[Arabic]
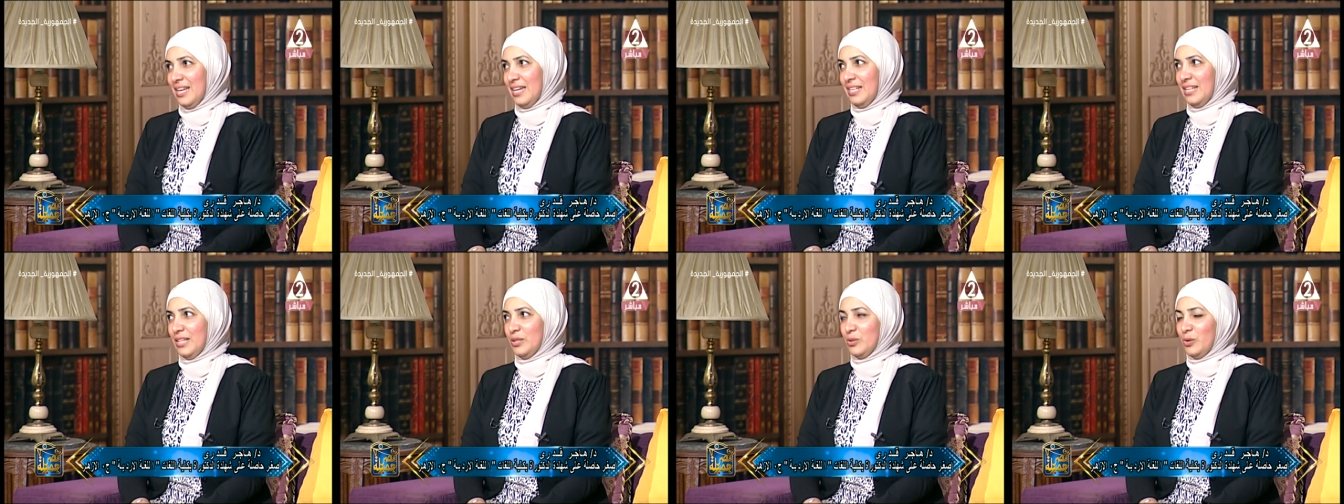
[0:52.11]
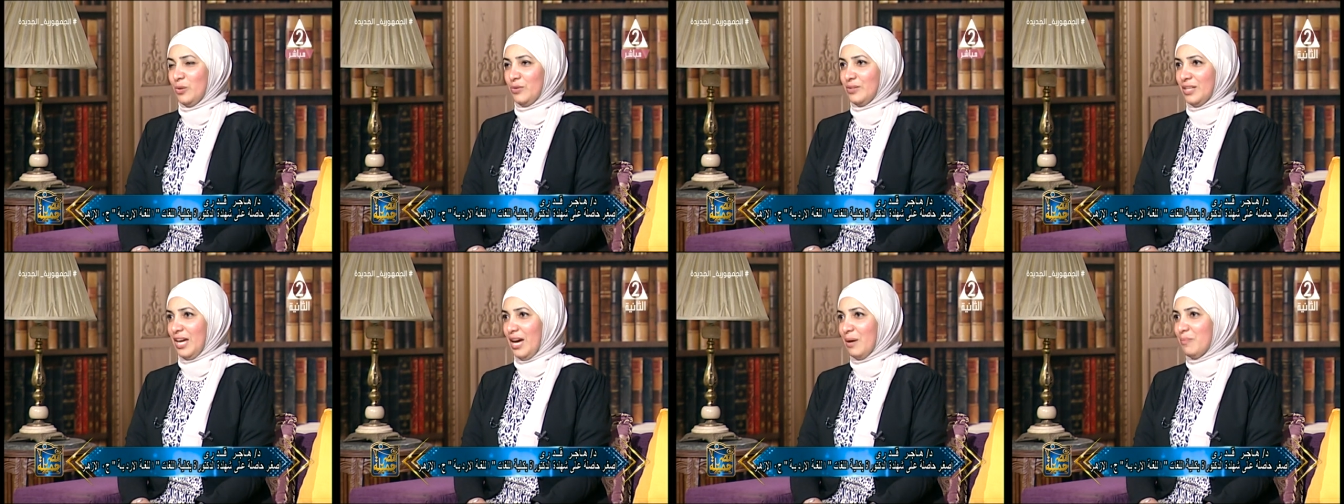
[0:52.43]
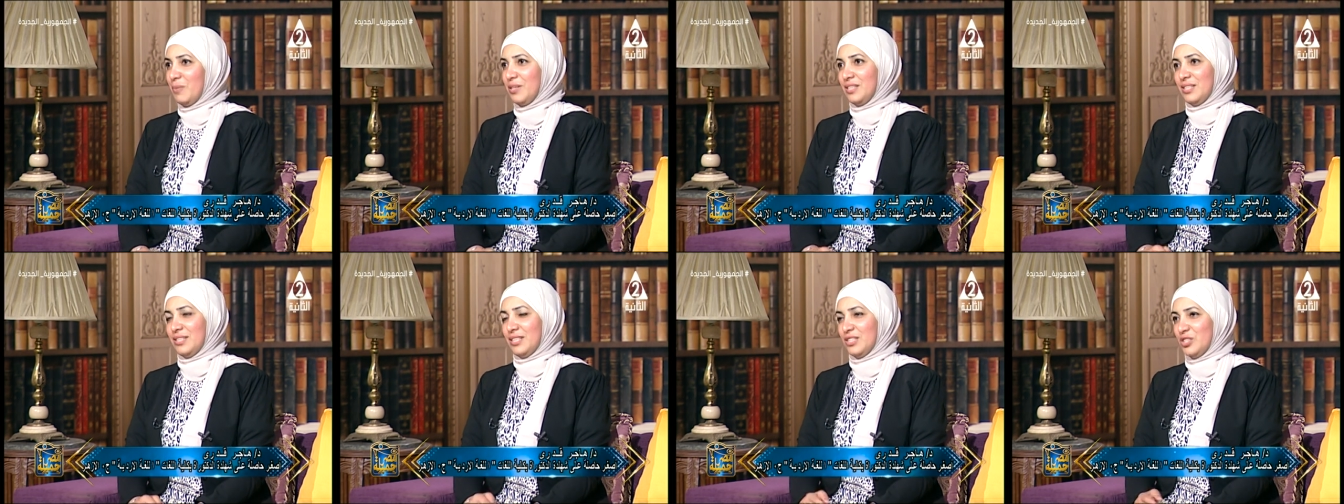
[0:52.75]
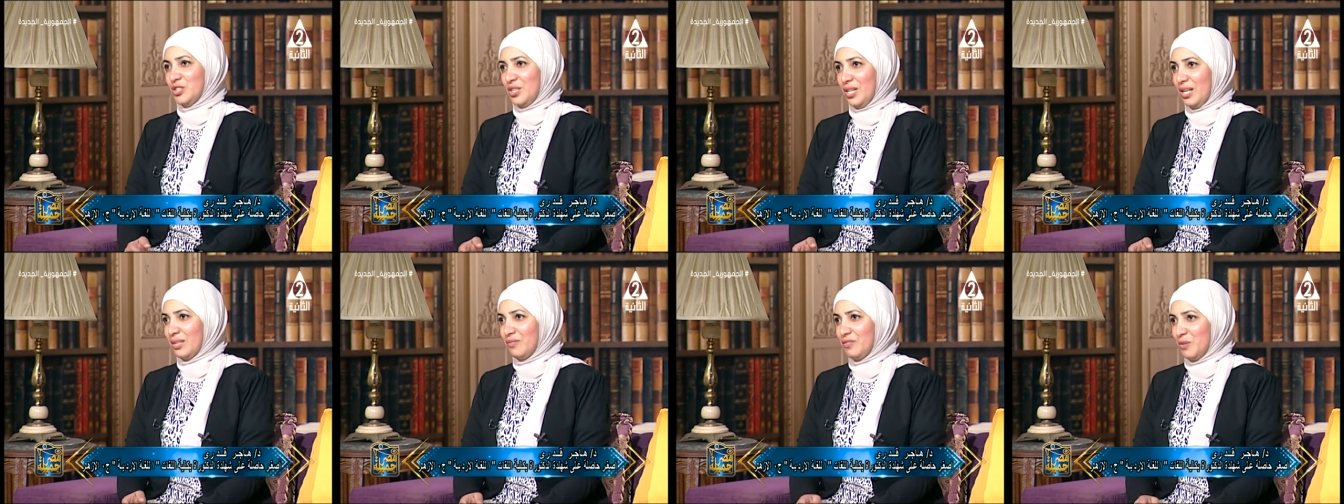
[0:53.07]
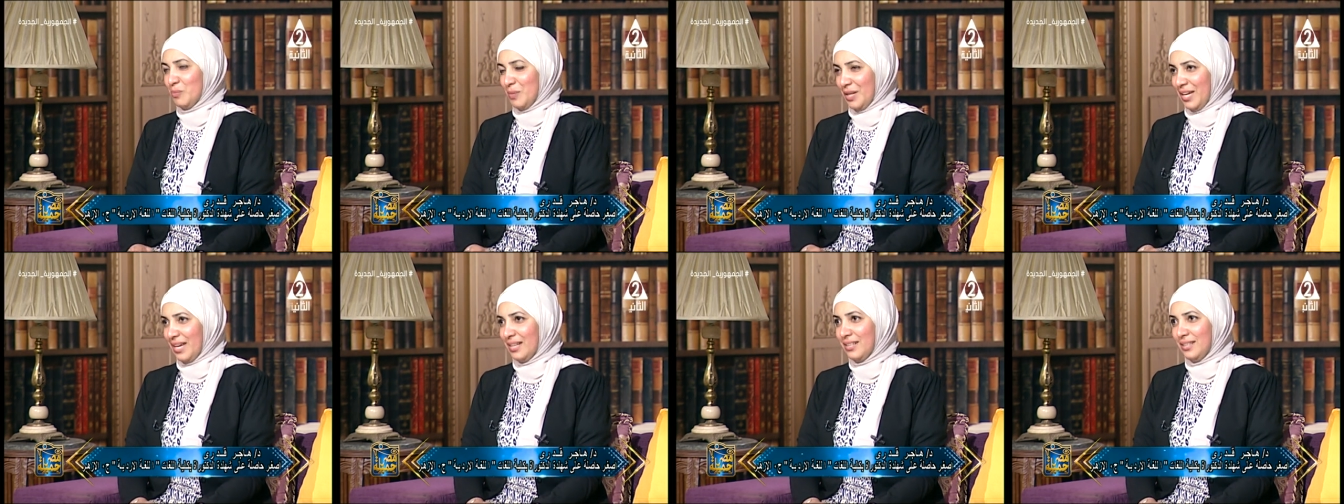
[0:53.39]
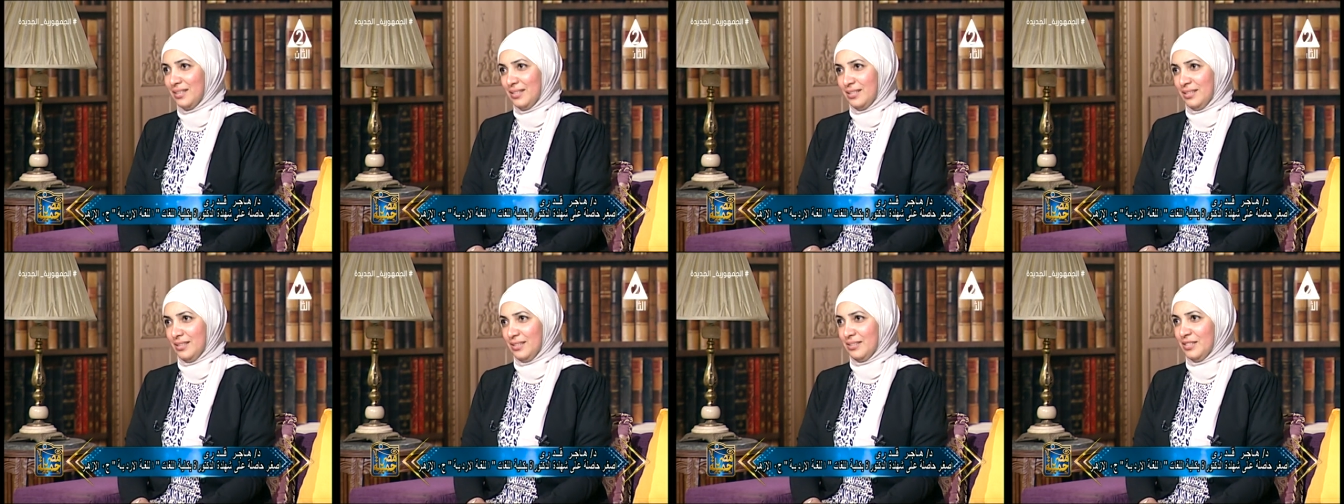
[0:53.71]
لان كنت حابه ان انا اشتغل في
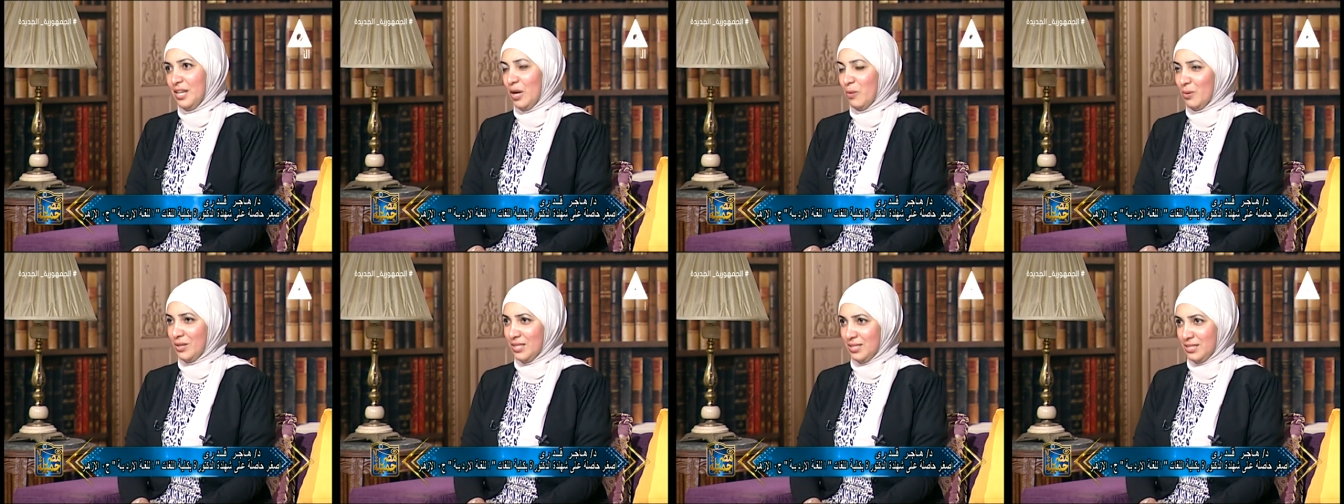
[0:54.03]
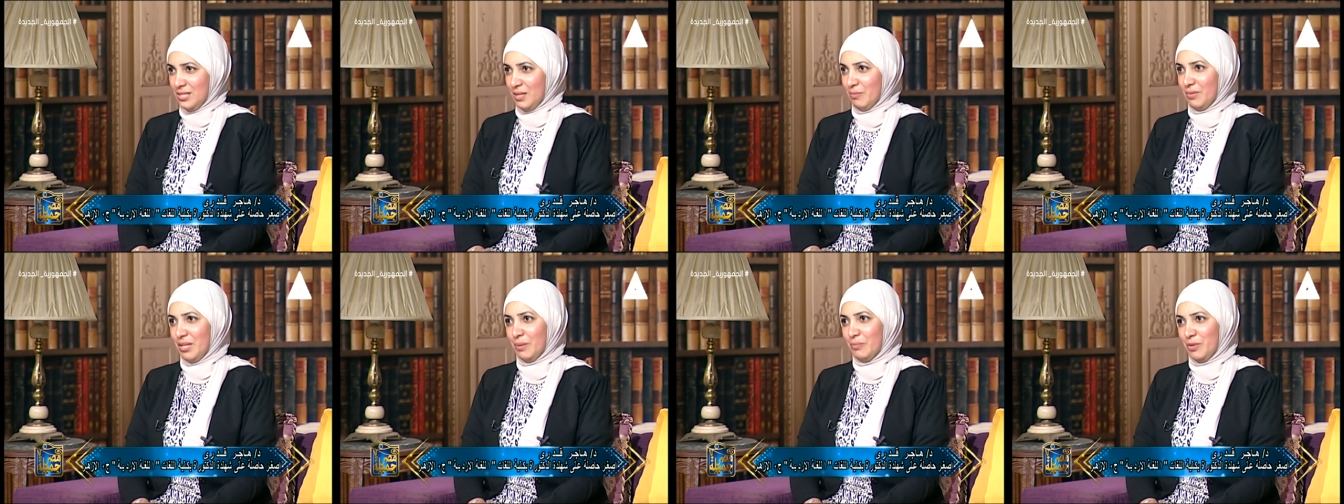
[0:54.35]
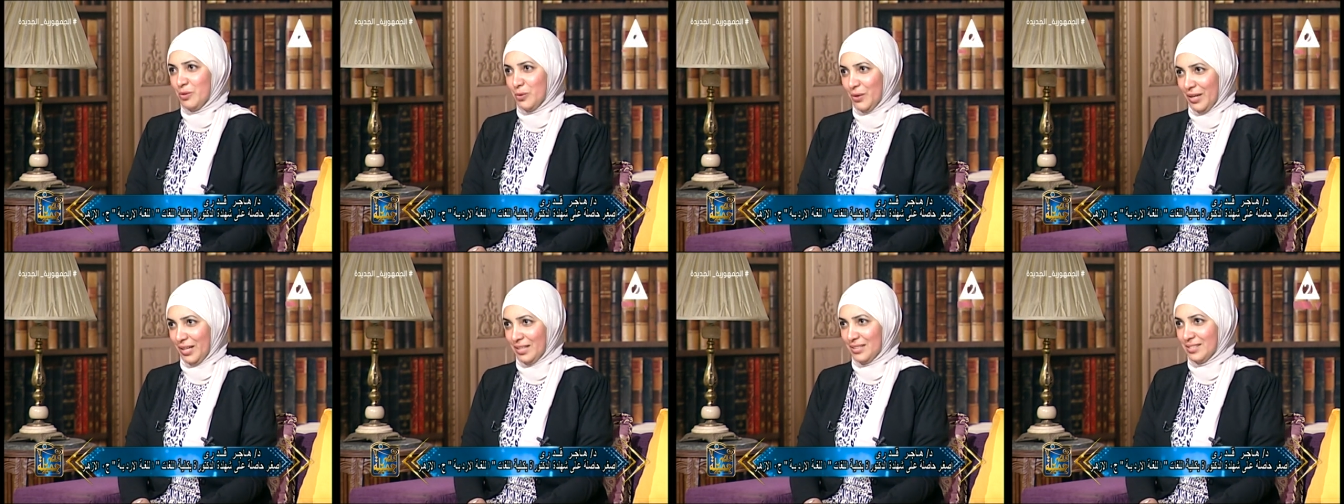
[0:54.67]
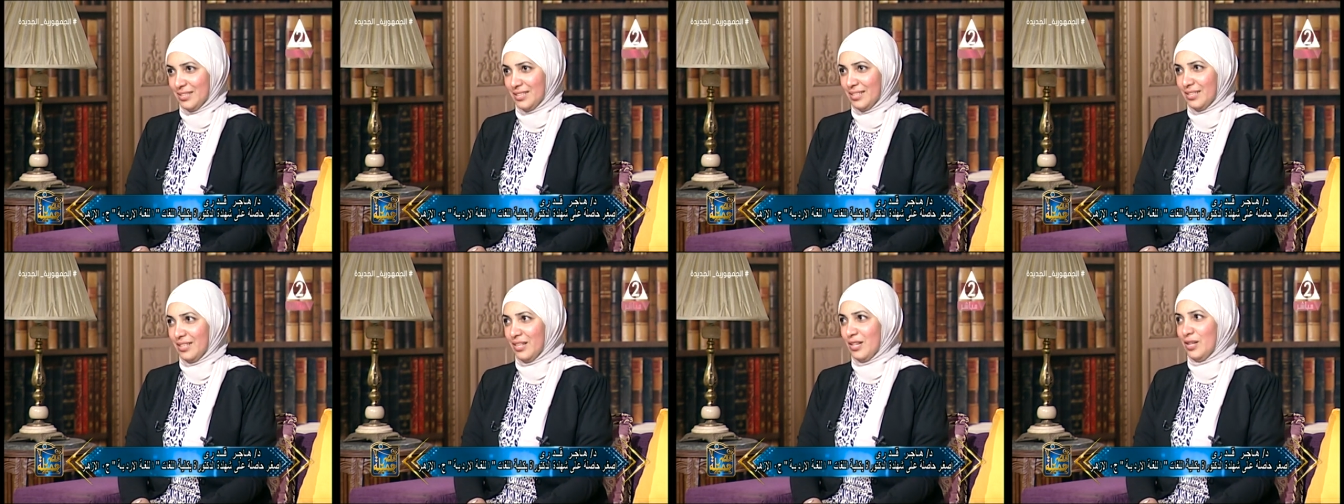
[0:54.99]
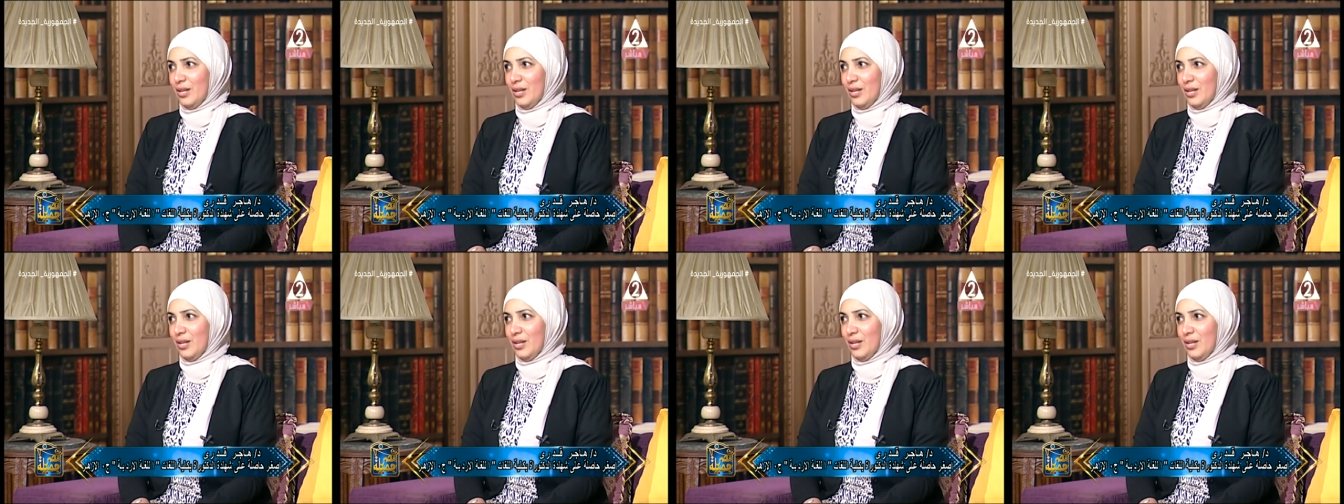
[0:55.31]
مجال الدعوه الاسلاميه باللغات